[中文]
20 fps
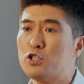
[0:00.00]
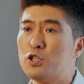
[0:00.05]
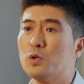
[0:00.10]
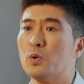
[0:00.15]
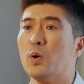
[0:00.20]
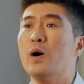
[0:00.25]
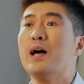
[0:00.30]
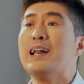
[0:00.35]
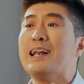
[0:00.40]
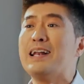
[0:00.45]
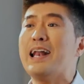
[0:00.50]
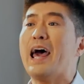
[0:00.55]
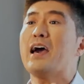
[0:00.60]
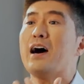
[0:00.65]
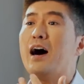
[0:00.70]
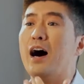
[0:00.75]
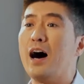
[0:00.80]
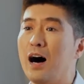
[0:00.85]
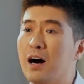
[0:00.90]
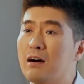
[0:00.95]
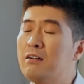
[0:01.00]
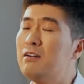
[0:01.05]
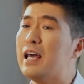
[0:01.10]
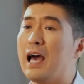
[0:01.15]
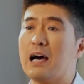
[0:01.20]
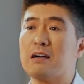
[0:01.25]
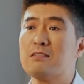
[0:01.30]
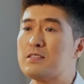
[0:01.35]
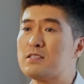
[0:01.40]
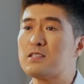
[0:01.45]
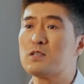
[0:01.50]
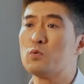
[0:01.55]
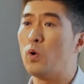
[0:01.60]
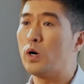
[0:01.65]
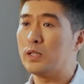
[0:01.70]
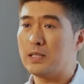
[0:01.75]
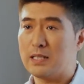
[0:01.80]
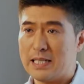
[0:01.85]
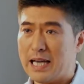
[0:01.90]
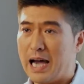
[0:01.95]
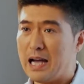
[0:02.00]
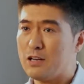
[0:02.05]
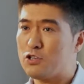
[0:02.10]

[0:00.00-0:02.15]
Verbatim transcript: 就来衡量自我的价